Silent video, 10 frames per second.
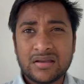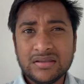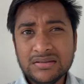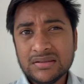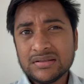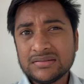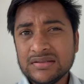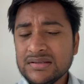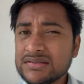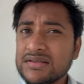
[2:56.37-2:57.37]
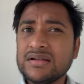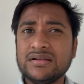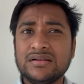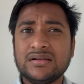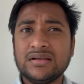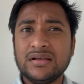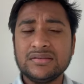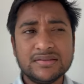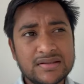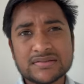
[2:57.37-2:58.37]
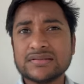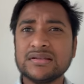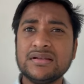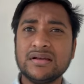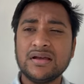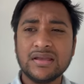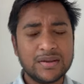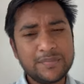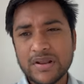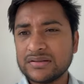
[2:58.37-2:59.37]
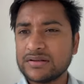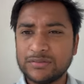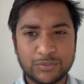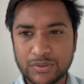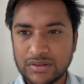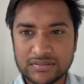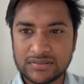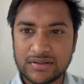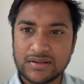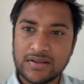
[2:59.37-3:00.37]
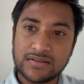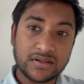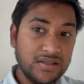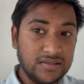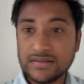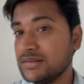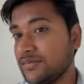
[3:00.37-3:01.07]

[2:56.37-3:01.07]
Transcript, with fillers: இந்த சிஜிஎல் சிஹெச்எஸ்எல் எம்டிஎஸ்லாம் சொல்கிறீங்களே சார் இதெல்லாம் எந்த